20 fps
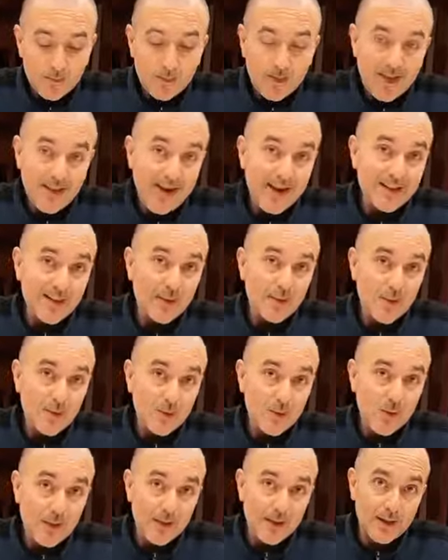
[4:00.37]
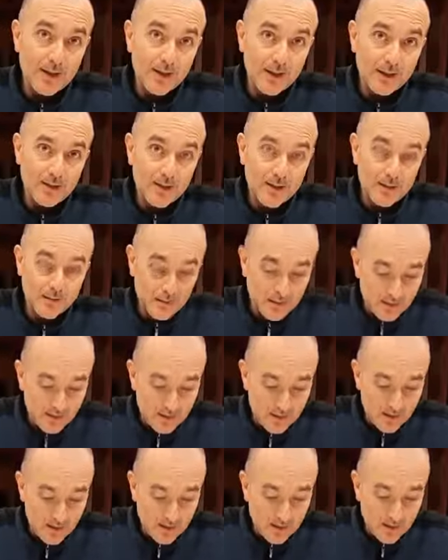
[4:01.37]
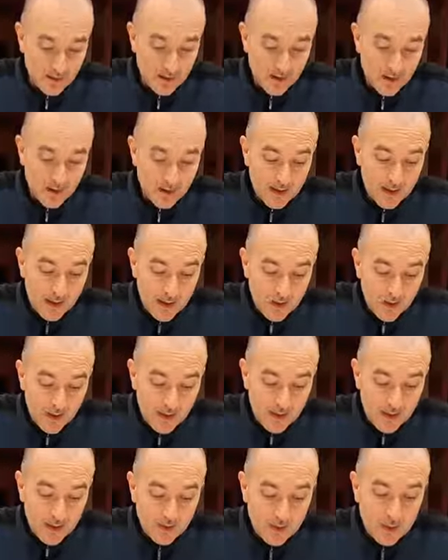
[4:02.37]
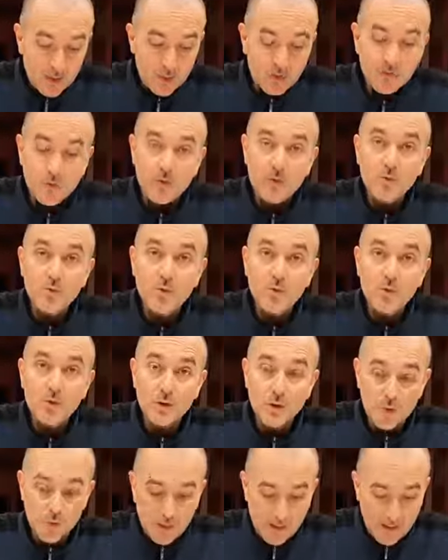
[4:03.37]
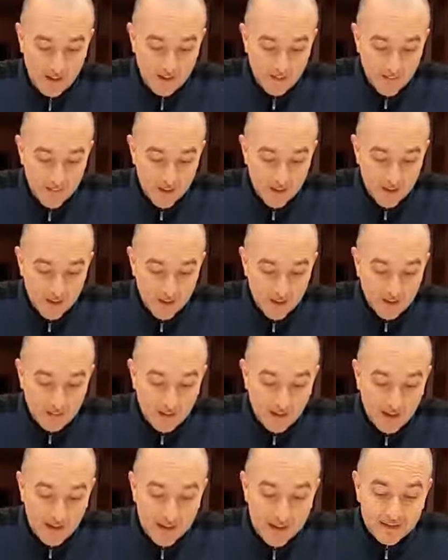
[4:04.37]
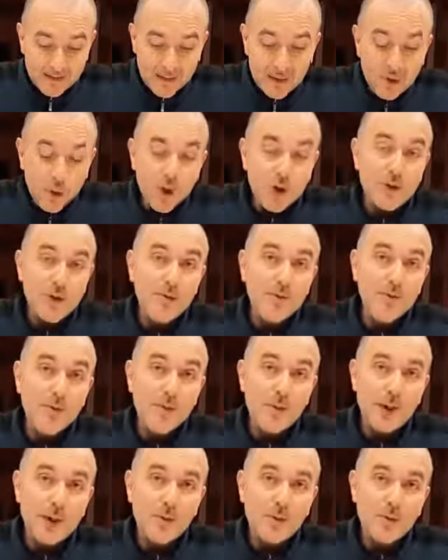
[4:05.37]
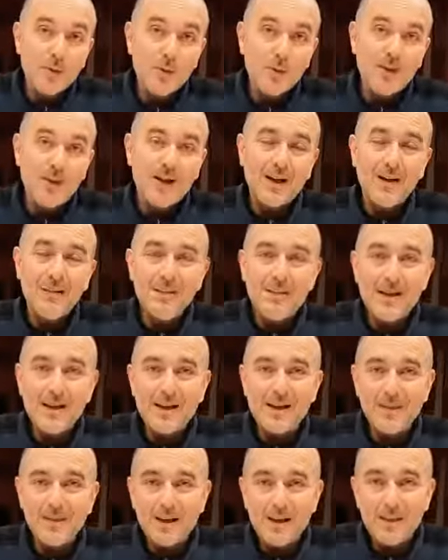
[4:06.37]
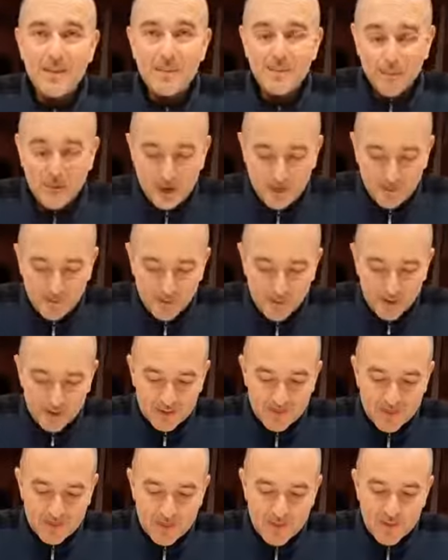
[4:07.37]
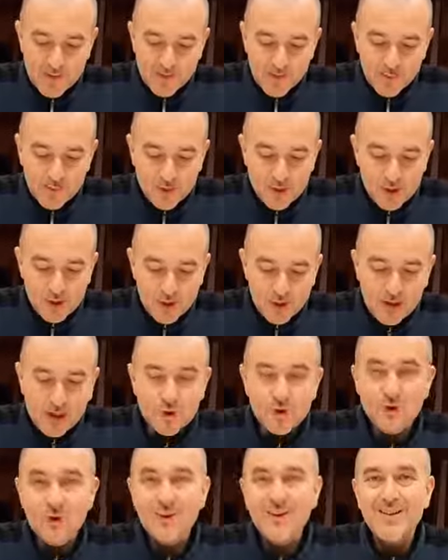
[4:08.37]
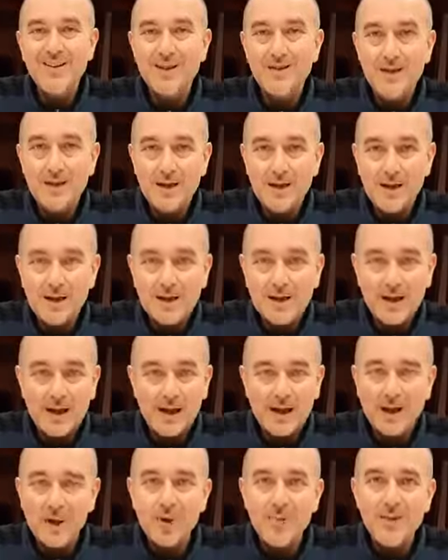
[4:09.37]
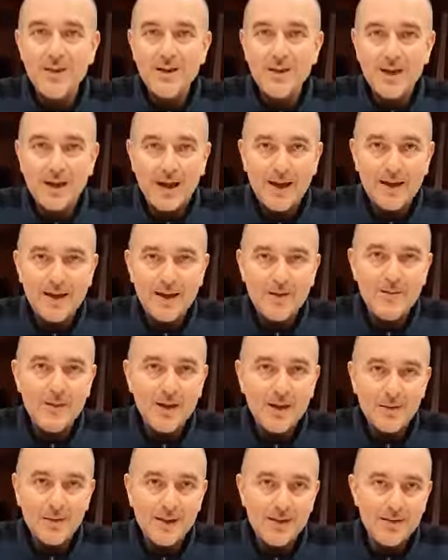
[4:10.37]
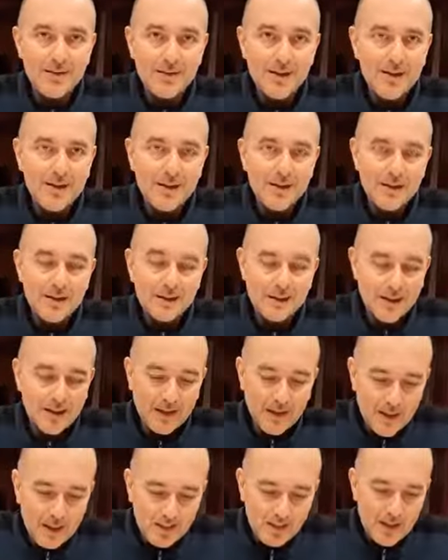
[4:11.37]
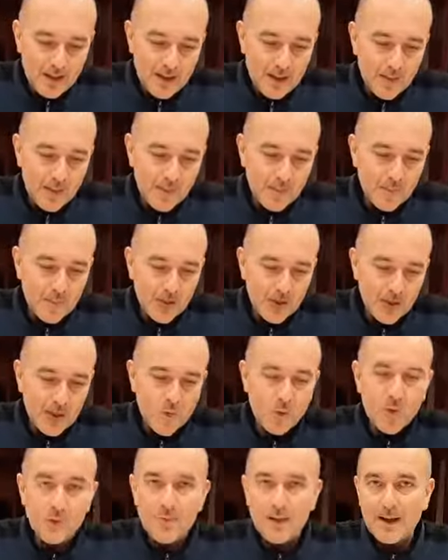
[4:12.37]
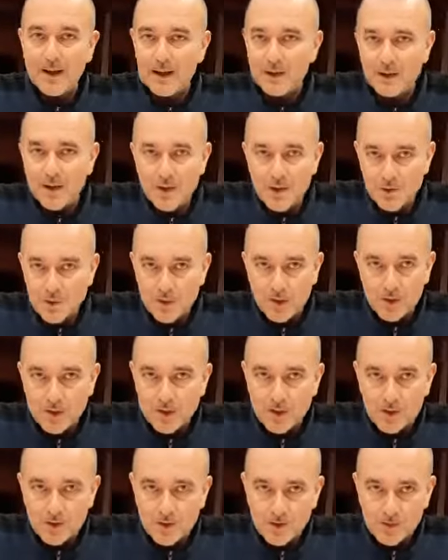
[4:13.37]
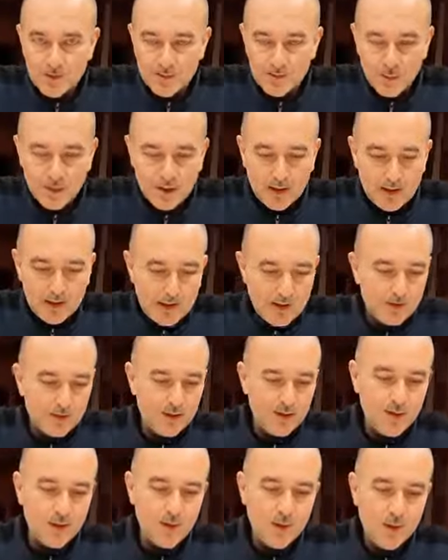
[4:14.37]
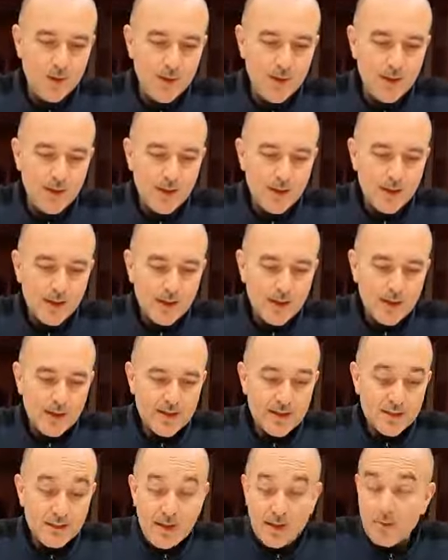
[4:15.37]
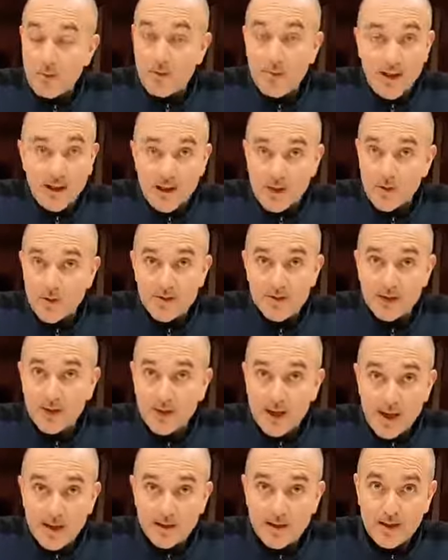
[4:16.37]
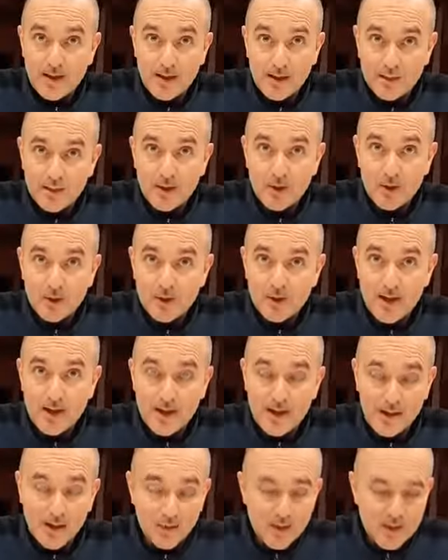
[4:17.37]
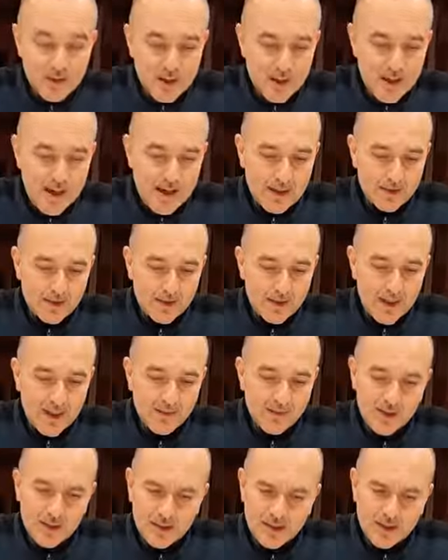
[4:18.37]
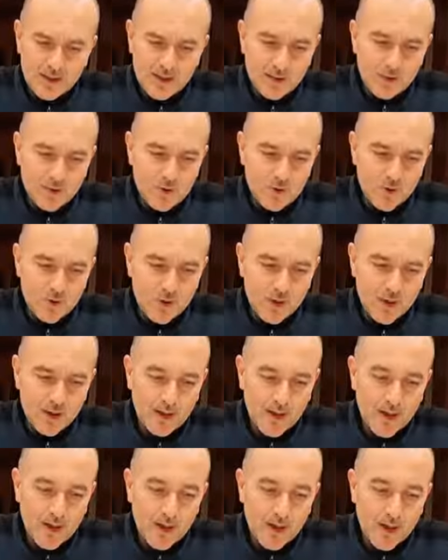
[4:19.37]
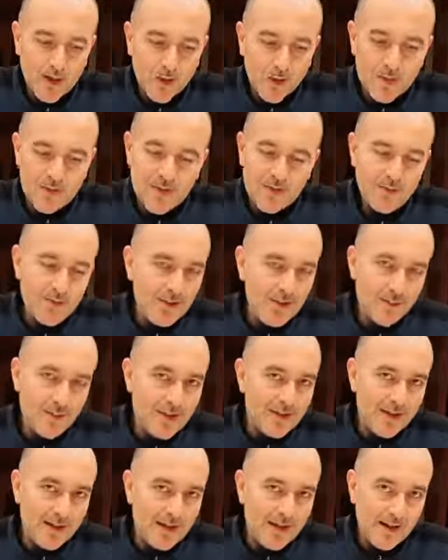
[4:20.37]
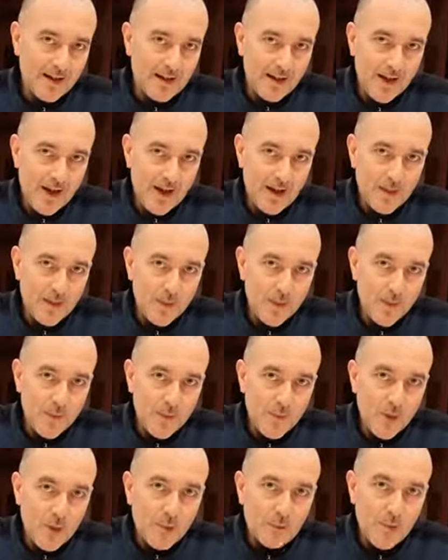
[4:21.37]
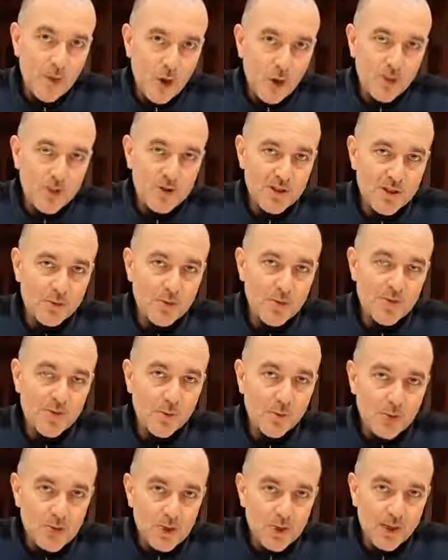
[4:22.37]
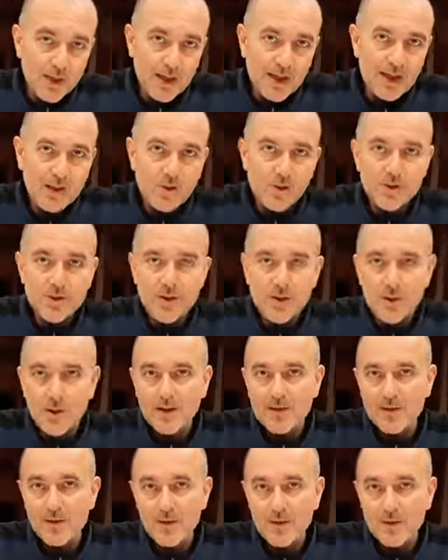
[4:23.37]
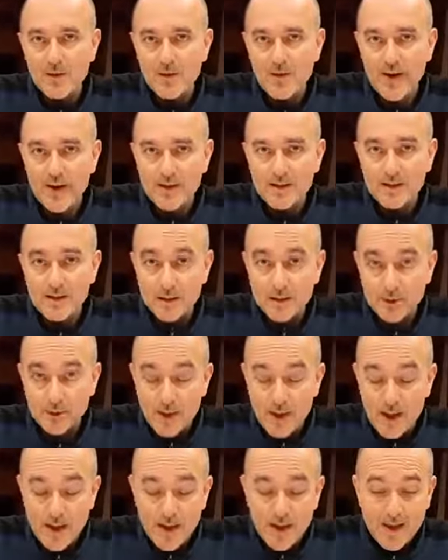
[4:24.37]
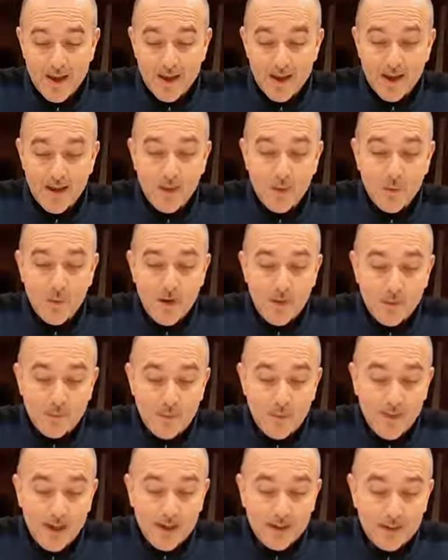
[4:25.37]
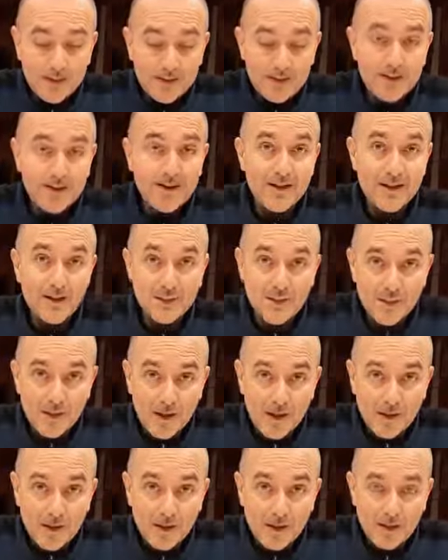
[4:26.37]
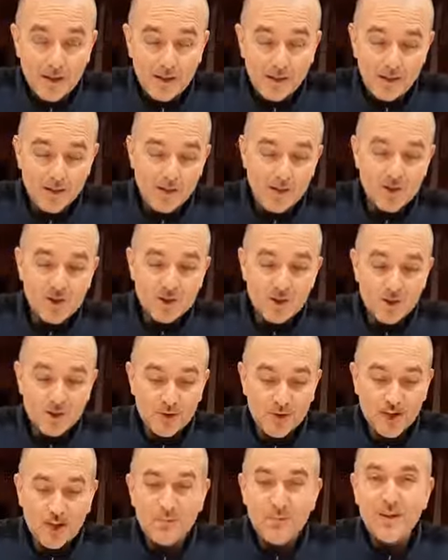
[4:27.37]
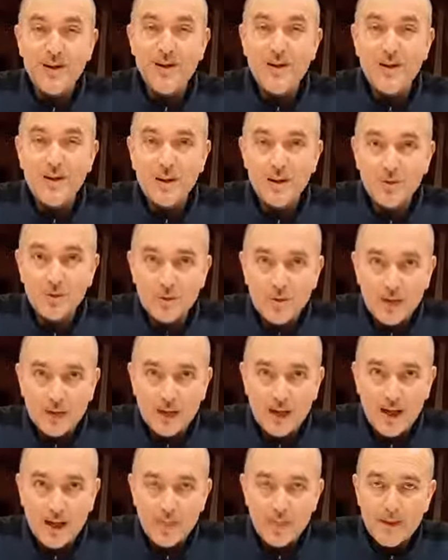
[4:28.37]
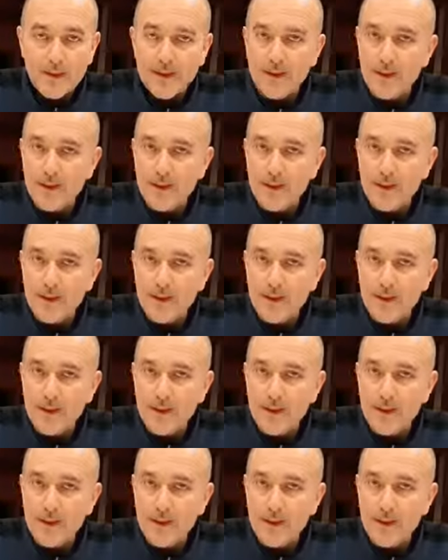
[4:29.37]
pregate per non cadere in tentazione, e ancora il capitolo 21 di Luca, pregate in ogni momento perché abbiate la forza di sfuggire a ciò che deve accadere, come dire, gli avvenimenti terribili di cui parlava Gesù nei suoi discorsi apocalittici, di cui eh, sappiamo parlano i segreti che la Madonna ha consegnato ai veggenti a Meggiugorie, questi avvenimenti accadranno, però possiamo sfuggire alle conseguenze più nefaste, cioè a quella perdita della fede che ci porterebbe all'incredulità